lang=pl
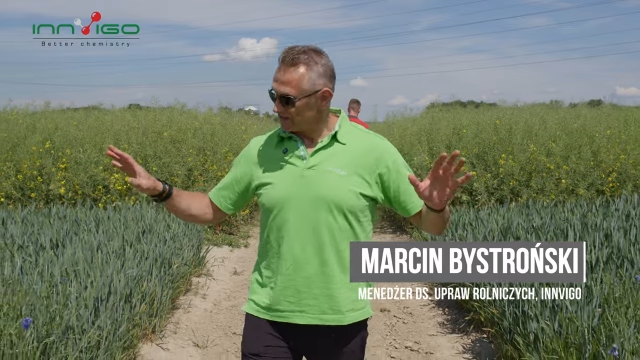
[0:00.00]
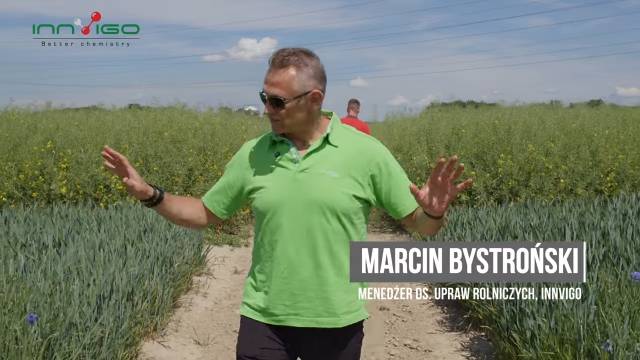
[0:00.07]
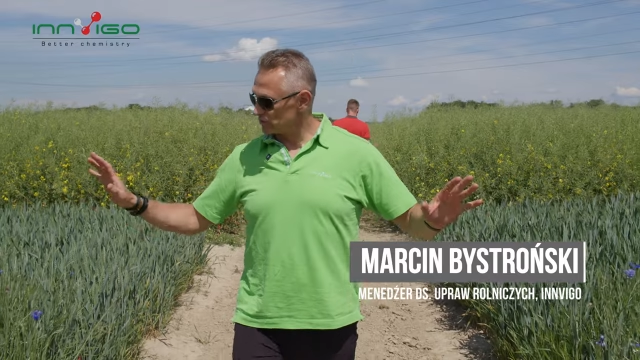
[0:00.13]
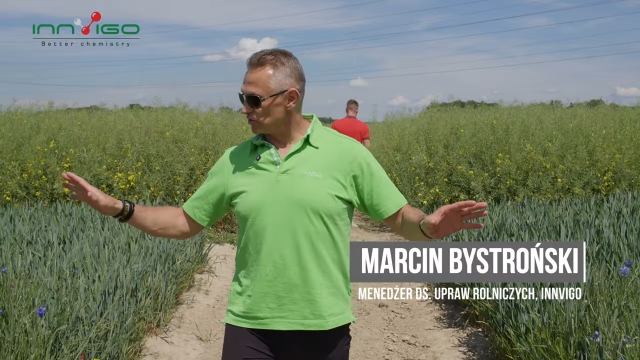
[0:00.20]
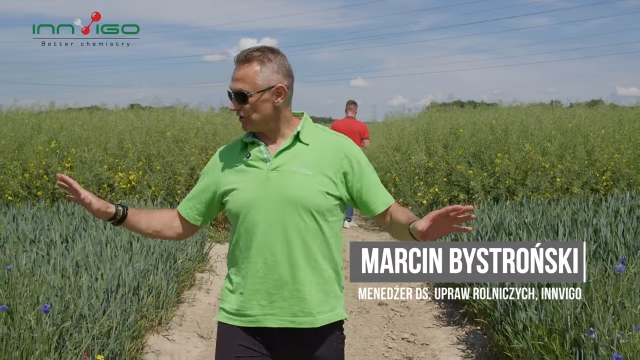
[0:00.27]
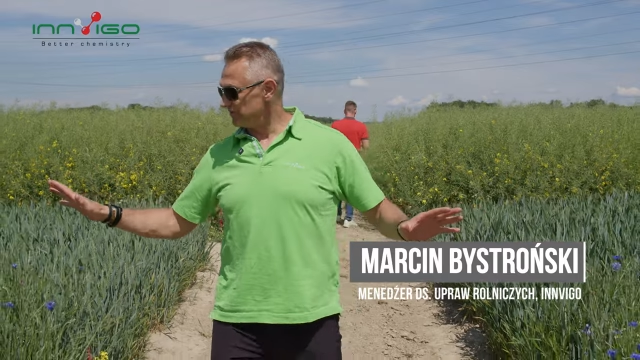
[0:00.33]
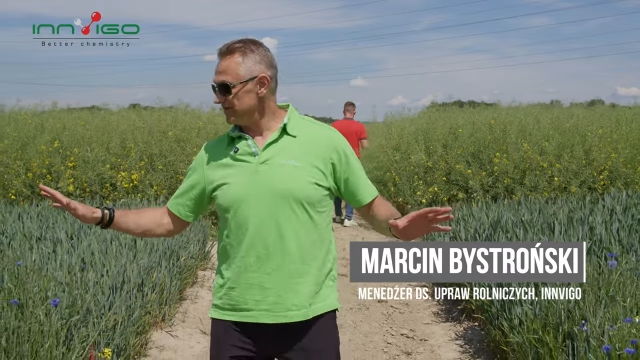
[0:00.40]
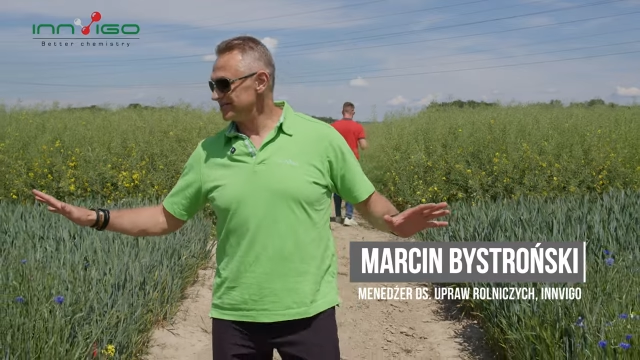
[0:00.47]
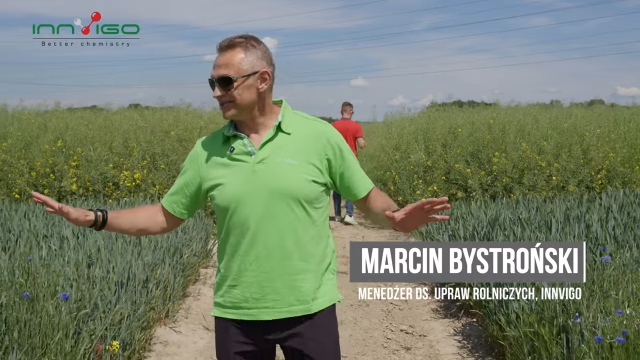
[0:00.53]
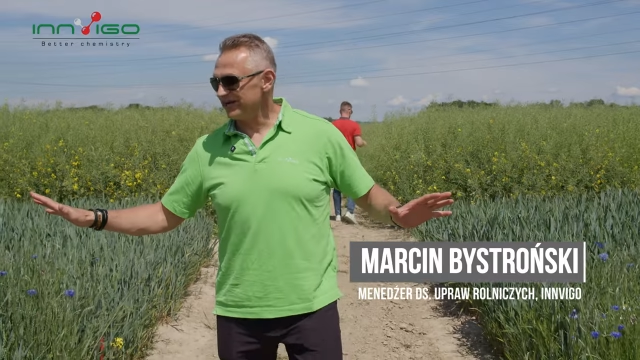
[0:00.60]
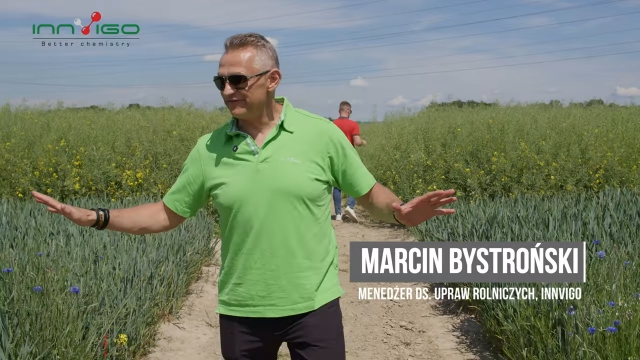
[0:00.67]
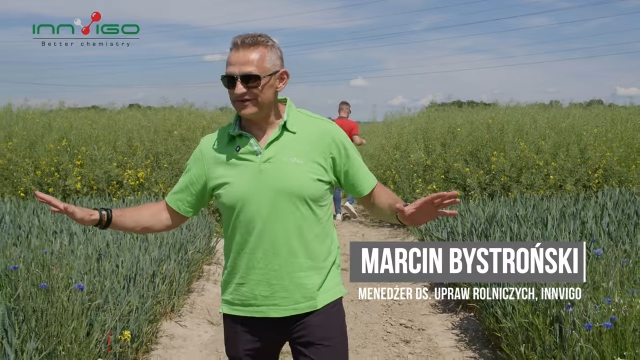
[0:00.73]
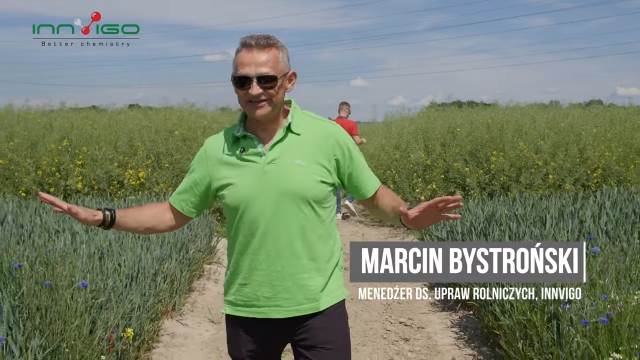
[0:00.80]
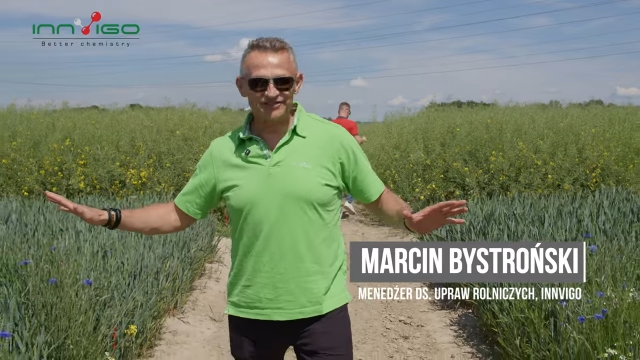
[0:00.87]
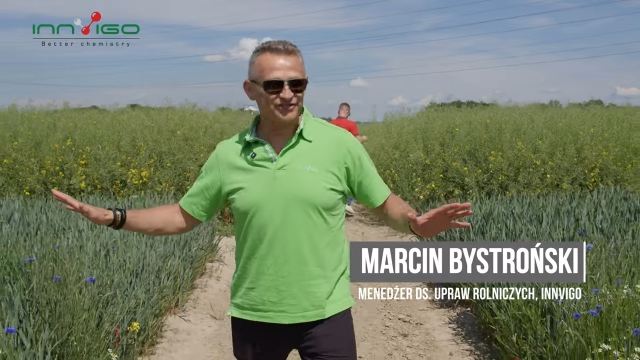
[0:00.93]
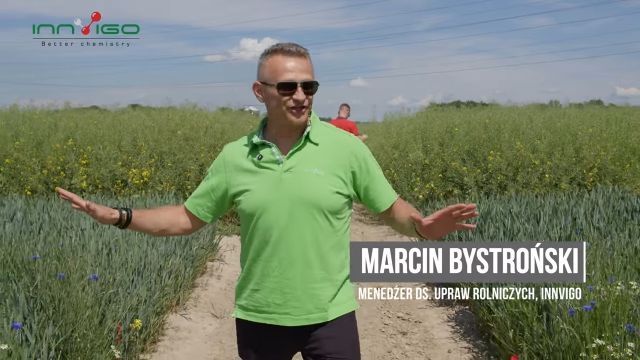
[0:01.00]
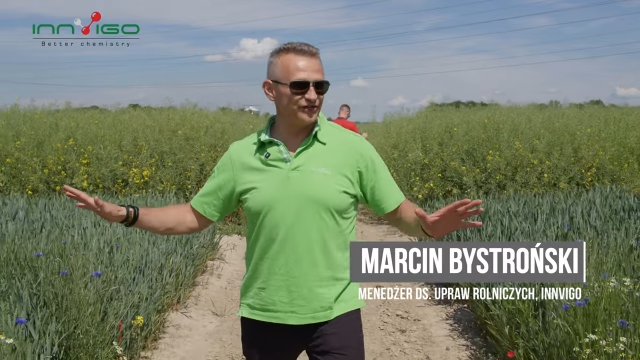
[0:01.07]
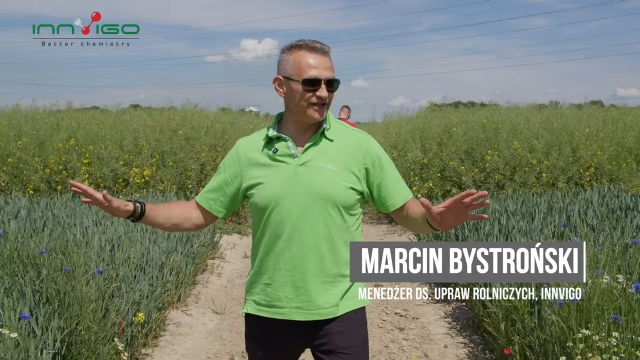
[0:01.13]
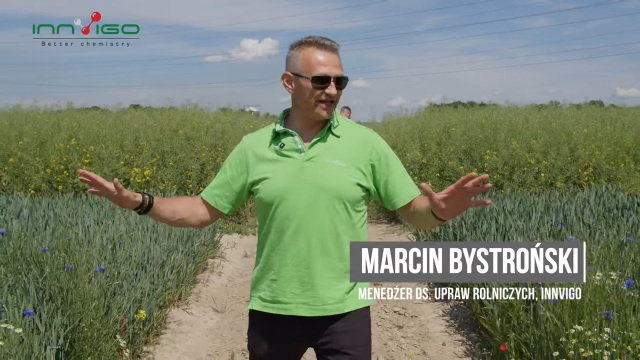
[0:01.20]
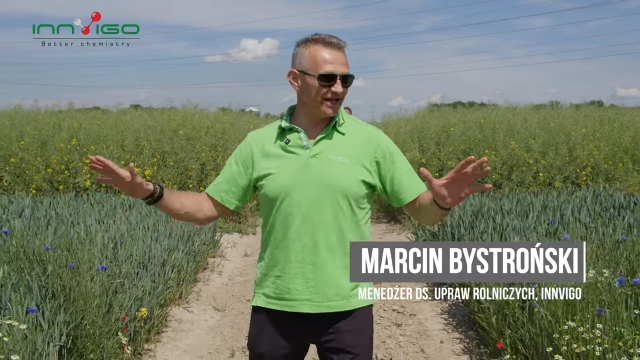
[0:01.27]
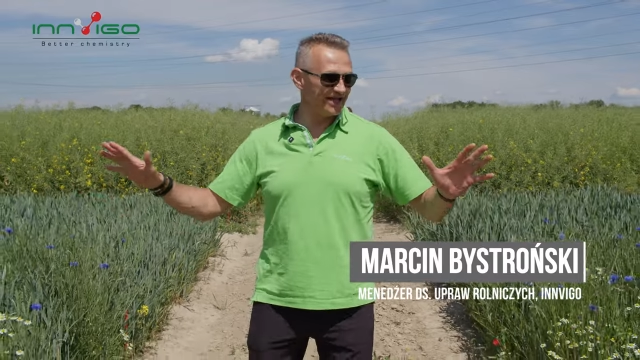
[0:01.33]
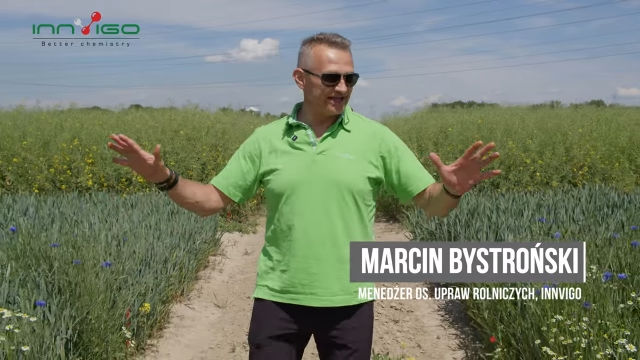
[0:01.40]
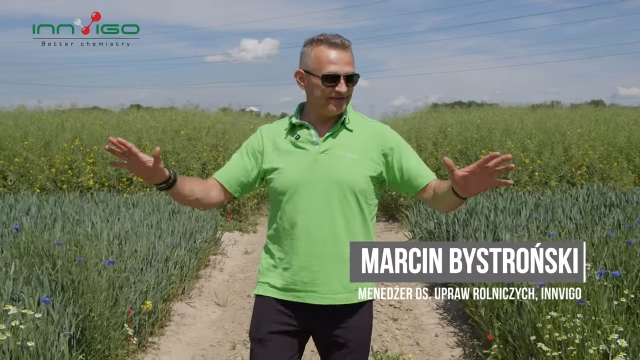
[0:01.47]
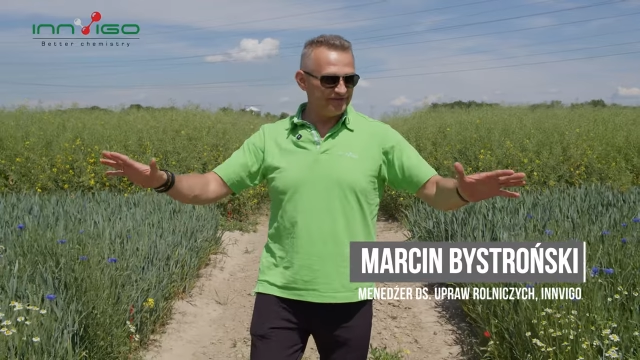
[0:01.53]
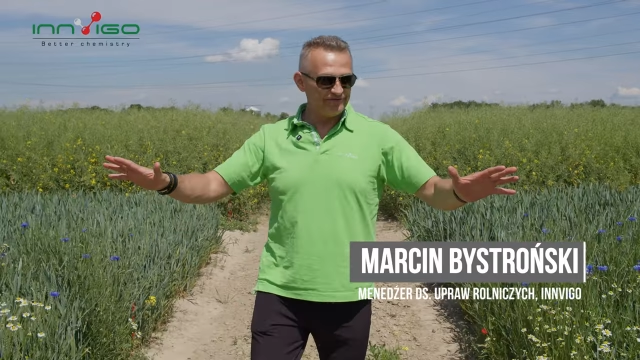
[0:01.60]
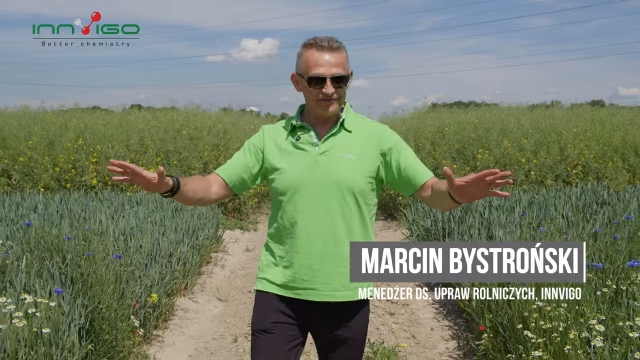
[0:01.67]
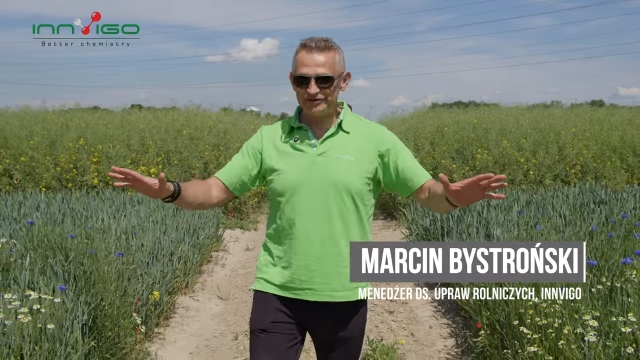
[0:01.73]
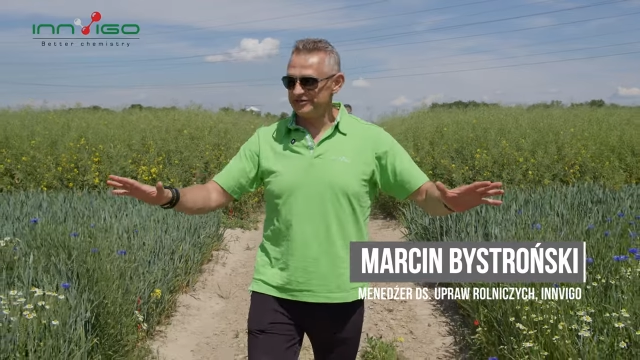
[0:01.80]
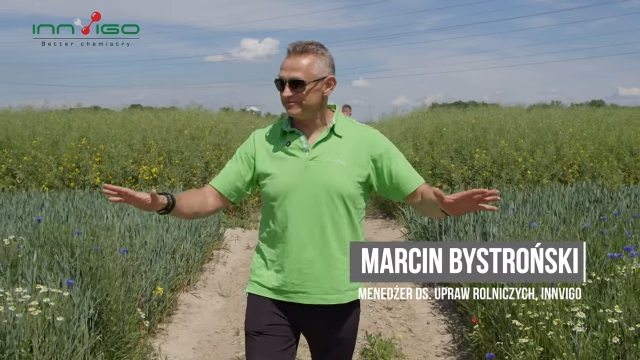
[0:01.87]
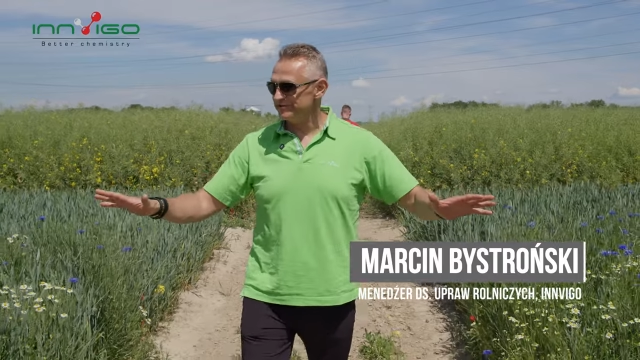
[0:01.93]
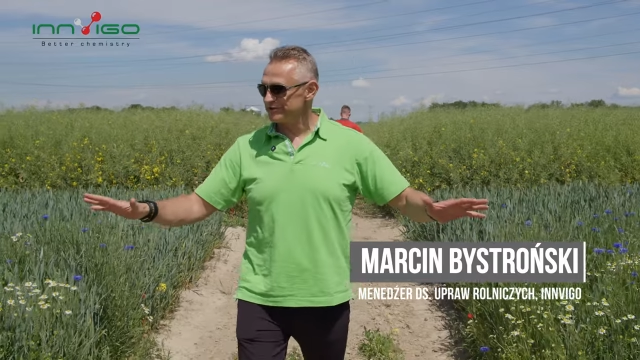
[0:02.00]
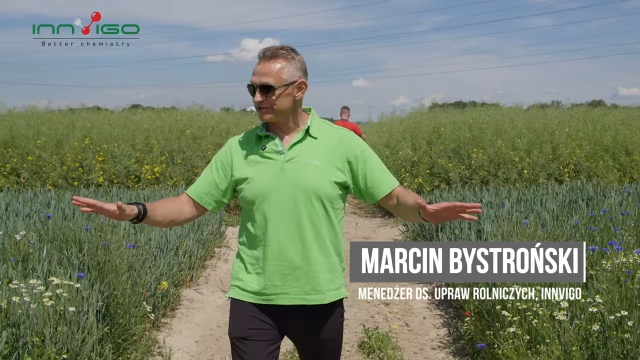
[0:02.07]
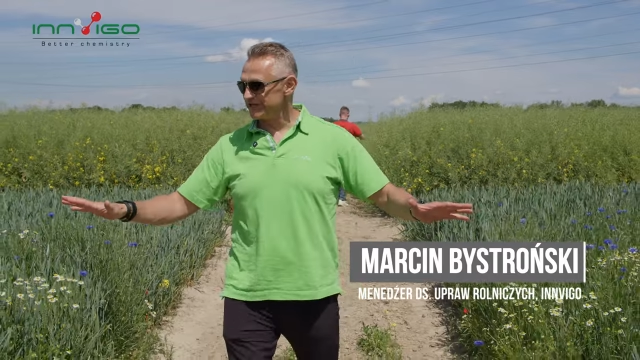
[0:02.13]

cudownie zachwaszczone i widzimy,